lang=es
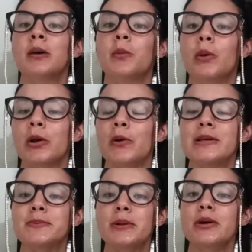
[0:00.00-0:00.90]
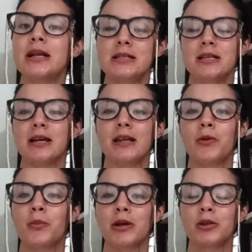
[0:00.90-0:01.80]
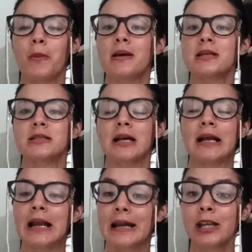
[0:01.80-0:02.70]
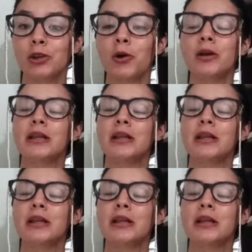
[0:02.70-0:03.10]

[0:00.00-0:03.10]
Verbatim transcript: Bueno, espero que les haya quedado un poquito más clarito.